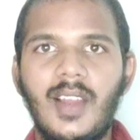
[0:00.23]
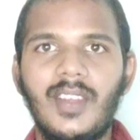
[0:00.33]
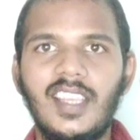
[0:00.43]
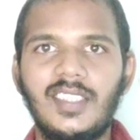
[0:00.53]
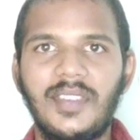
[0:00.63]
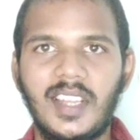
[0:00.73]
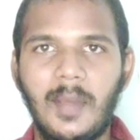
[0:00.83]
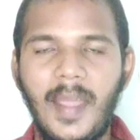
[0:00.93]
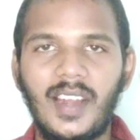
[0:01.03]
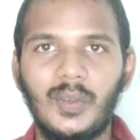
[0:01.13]
ஹலோ கைஸ்
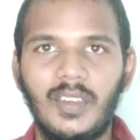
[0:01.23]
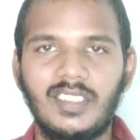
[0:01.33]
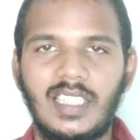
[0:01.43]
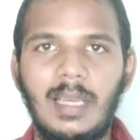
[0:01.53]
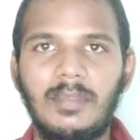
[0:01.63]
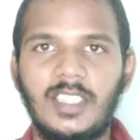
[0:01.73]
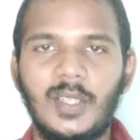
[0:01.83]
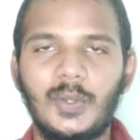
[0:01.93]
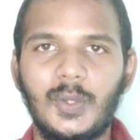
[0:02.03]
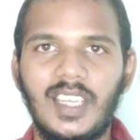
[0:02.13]
வெல்கம் பேக் டு அவர் சேனல்
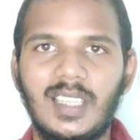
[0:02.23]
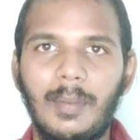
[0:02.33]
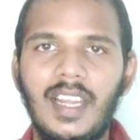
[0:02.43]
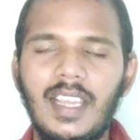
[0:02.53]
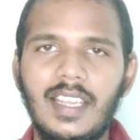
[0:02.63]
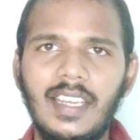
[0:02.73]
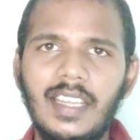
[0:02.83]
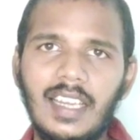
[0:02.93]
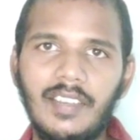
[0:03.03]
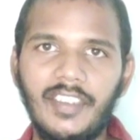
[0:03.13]
மிஸ்டர் சூரிய தமிழ்
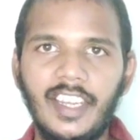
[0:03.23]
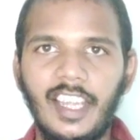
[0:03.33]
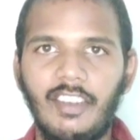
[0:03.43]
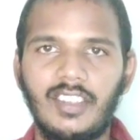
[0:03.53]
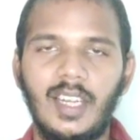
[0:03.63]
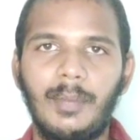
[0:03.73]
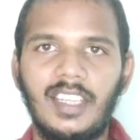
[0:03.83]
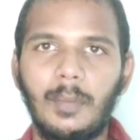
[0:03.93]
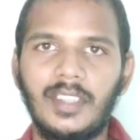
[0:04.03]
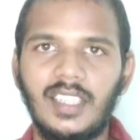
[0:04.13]
இன்னைக்கான வீடியோவில் வந்து நம்ம
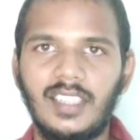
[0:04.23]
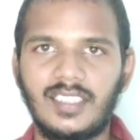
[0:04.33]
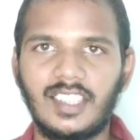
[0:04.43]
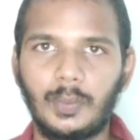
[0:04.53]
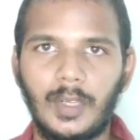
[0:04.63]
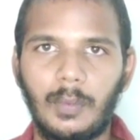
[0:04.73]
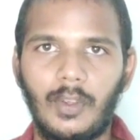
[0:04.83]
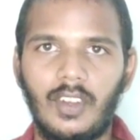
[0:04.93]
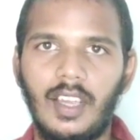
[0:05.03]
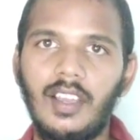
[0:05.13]
எதை பற்றி டிஸ்கஸ் பண்ண
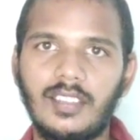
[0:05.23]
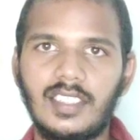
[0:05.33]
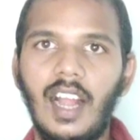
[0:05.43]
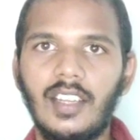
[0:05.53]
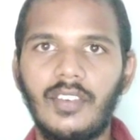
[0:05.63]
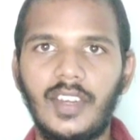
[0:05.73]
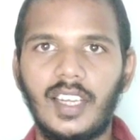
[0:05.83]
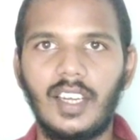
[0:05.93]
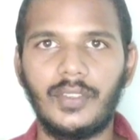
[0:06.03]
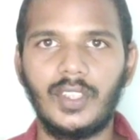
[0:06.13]
போகிறோம்னா சால்ட்
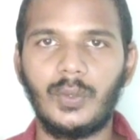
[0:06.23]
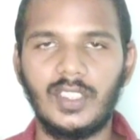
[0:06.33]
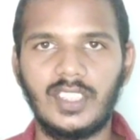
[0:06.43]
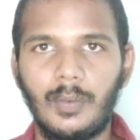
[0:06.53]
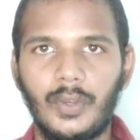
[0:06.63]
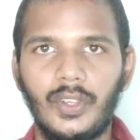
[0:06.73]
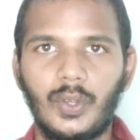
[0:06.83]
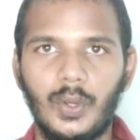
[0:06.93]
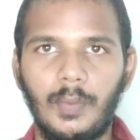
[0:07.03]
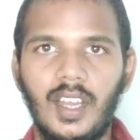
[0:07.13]
வாட்டரில் வந்து குளித்தா முடி
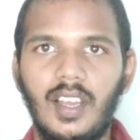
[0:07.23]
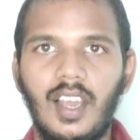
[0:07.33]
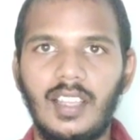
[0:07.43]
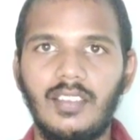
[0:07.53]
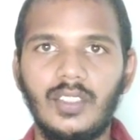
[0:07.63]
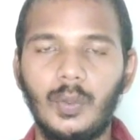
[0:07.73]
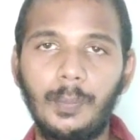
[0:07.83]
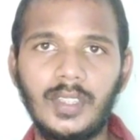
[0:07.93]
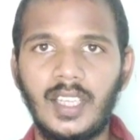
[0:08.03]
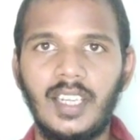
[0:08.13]
கொட்டுமா அதாவது
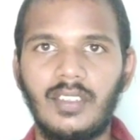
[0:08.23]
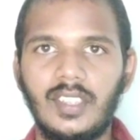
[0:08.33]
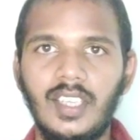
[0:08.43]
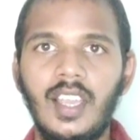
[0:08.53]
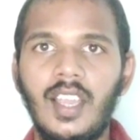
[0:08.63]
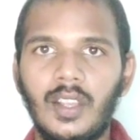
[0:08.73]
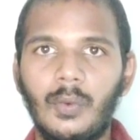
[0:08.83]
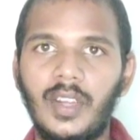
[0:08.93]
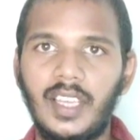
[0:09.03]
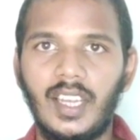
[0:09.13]
உப்பு தண்ணியில் வந்து
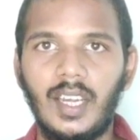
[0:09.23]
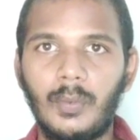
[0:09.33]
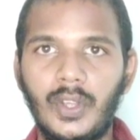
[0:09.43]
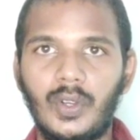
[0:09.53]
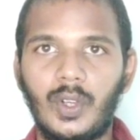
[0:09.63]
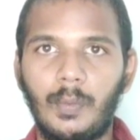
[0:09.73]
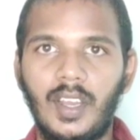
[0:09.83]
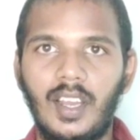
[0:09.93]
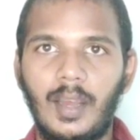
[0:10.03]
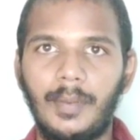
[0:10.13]
குளிக்கனால முடி
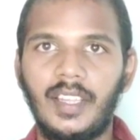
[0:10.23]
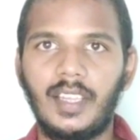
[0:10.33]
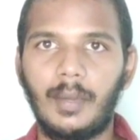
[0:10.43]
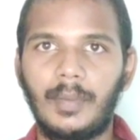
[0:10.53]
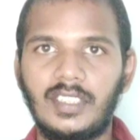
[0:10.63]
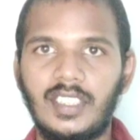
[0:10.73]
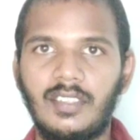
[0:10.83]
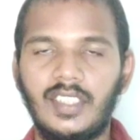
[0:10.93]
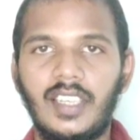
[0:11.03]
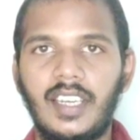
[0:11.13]
கொட்டுமா அப்படிங்கிற பிரச்சனை
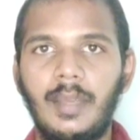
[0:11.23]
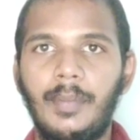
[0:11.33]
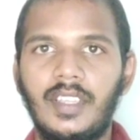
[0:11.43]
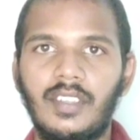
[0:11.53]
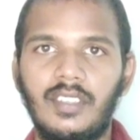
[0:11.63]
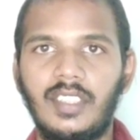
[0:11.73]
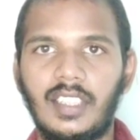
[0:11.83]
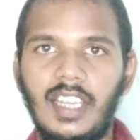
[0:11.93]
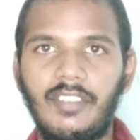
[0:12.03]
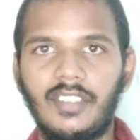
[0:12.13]
வந்து நிறைய பேர்த்துக்கு வந்து
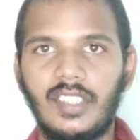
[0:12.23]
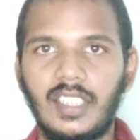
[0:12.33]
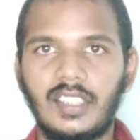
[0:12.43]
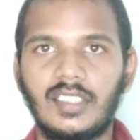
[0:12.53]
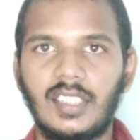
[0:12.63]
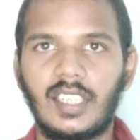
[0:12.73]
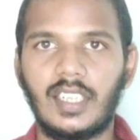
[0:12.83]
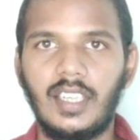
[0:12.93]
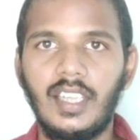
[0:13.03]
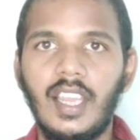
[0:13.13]
இந்த கேள்வி வந்து
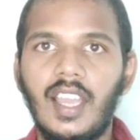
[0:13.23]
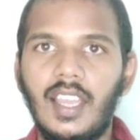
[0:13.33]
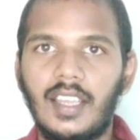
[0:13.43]
இருந்துகிட்ருக்கு